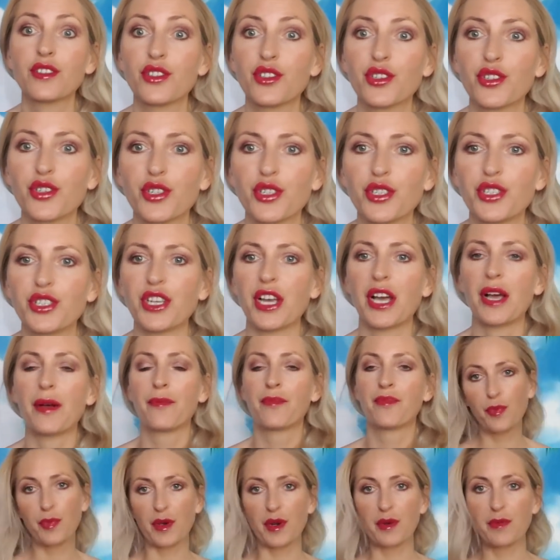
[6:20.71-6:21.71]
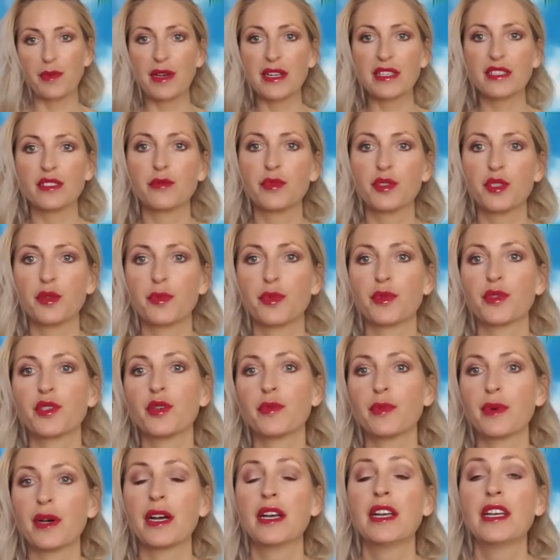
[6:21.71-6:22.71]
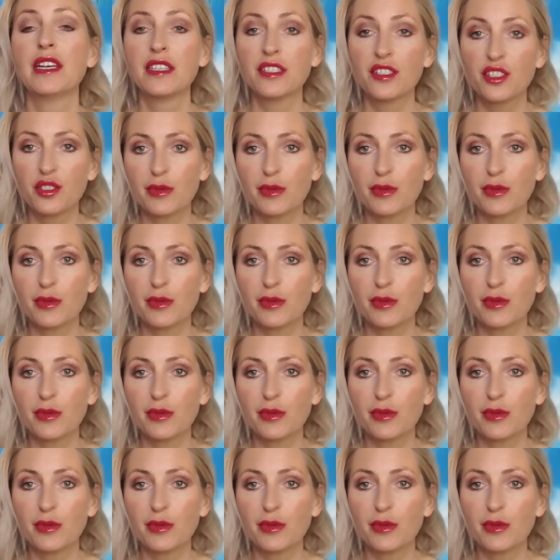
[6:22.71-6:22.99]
z życia. Super, bardzo mi się podoba.